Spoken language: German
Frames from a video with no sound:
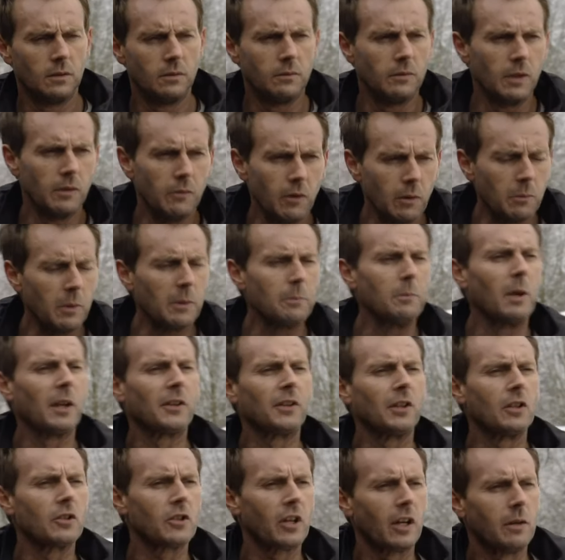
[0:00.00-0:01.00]
Wir wollen mit
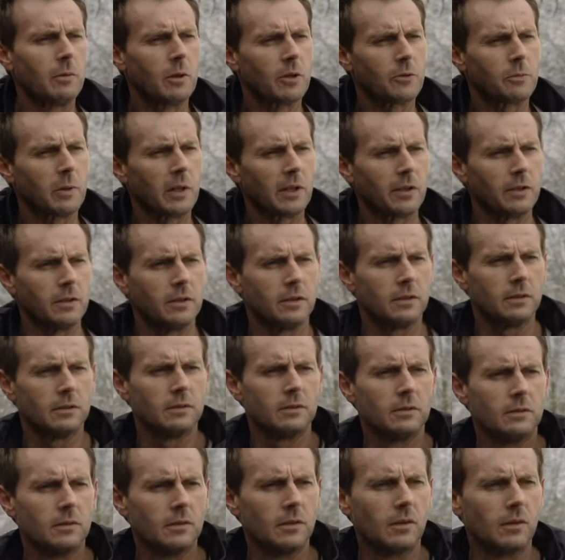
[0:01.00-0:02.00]
Marcel Schreiber sprechen.
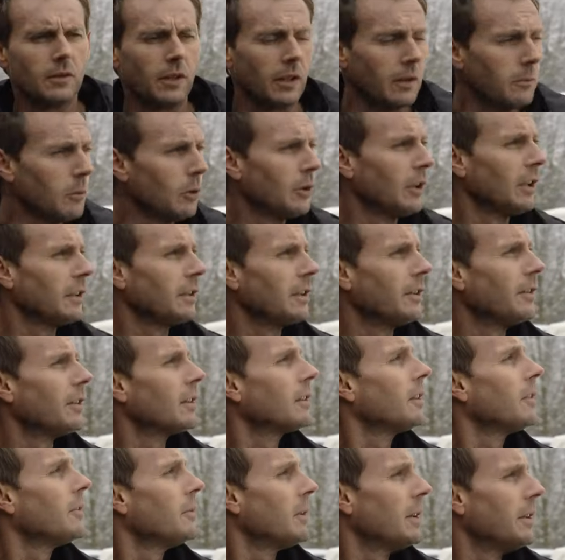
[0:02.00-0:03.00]
Seine Mutter hat
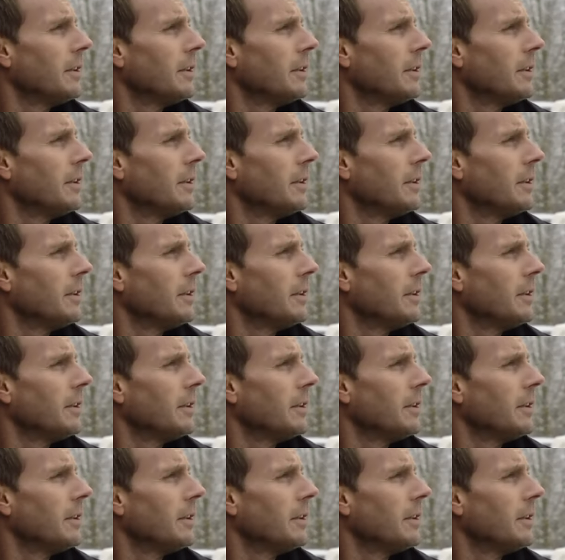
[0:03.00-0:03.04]
gesagt, dass wir